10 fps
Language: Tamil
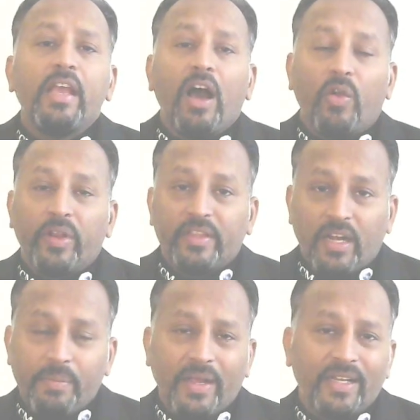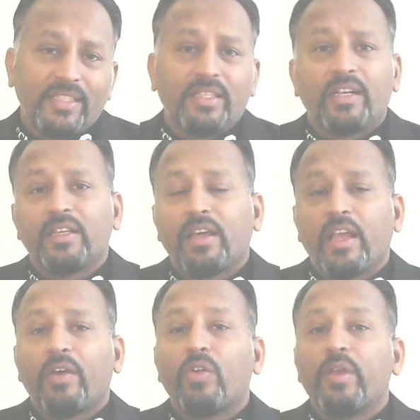அவருடைய திறமைகளுக்கு
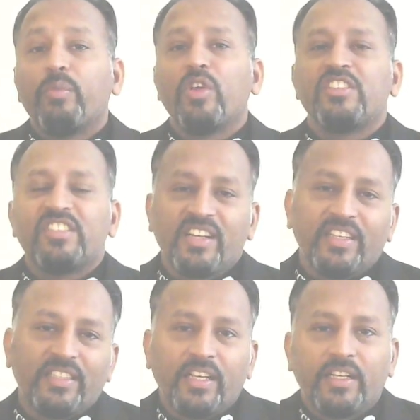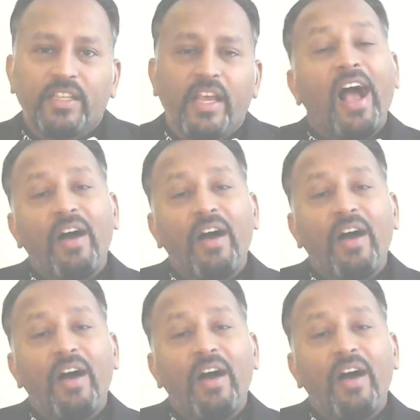தக்கதாய் அவருடைய முயற்சிகளுக்கு தக்கதாய்